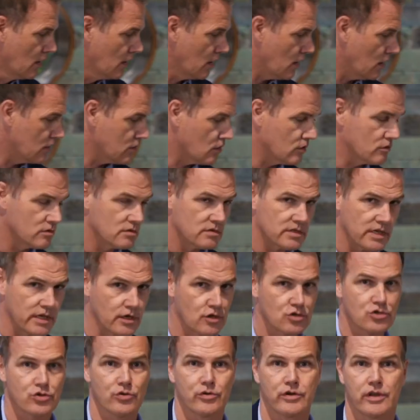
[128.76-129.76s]
Ich habe dann eine
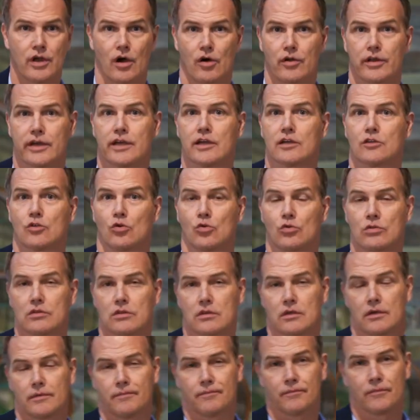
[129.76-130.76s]
sehr schöne
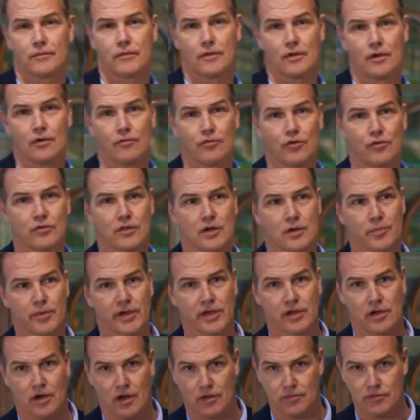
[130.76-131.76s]
Anekdote von einer
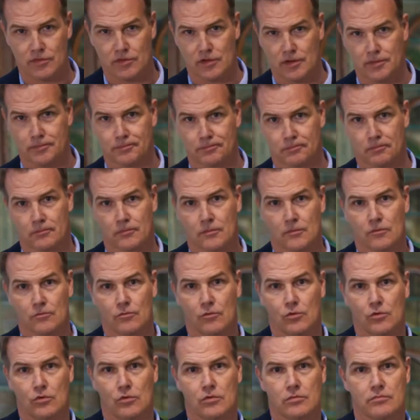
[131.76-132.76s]
Bekannten,
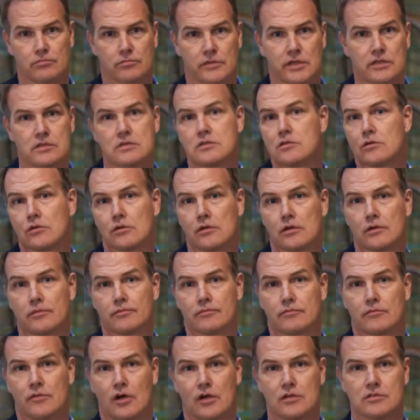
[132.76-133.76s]
die nicht so eine
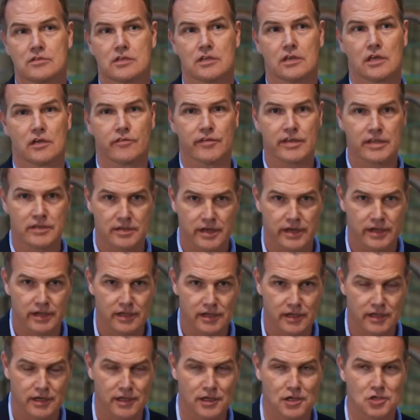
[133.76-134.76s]
wahnsinnige
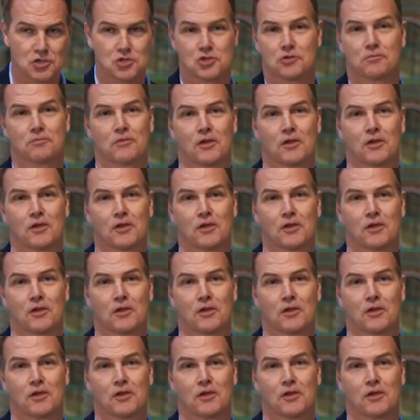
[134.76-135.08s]
Weintrinkerin ist.